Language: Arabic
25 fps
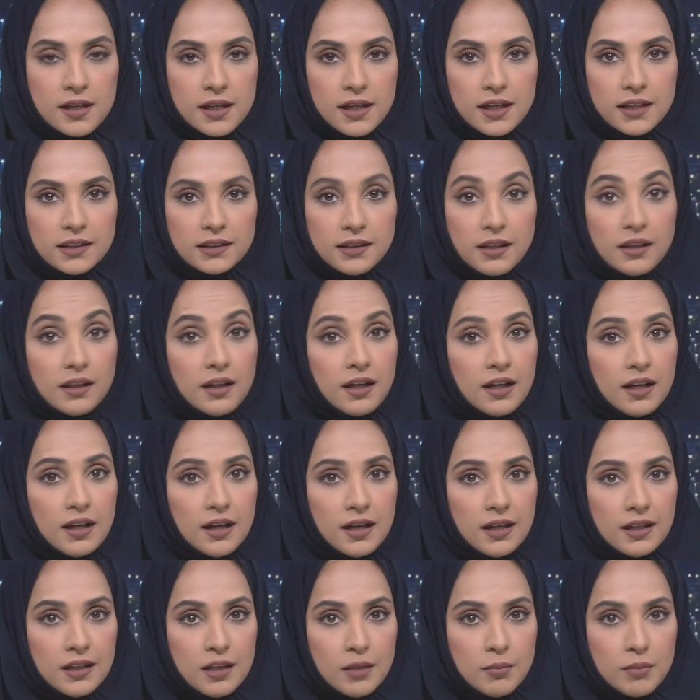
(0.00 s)

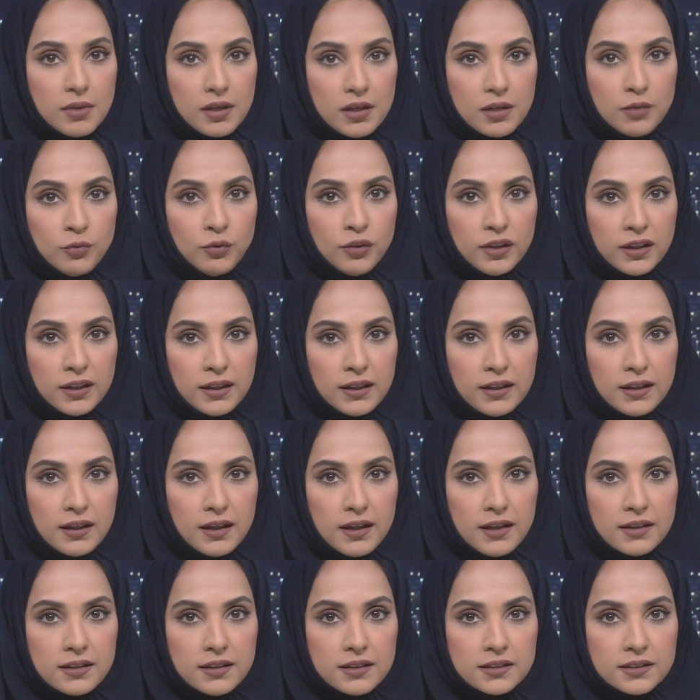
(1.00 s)
اطلع على مرافق
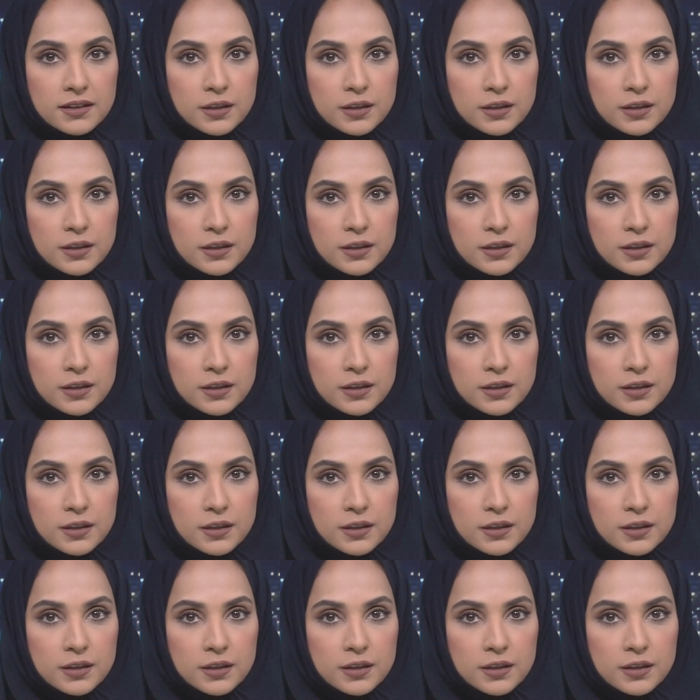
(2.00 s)
القناة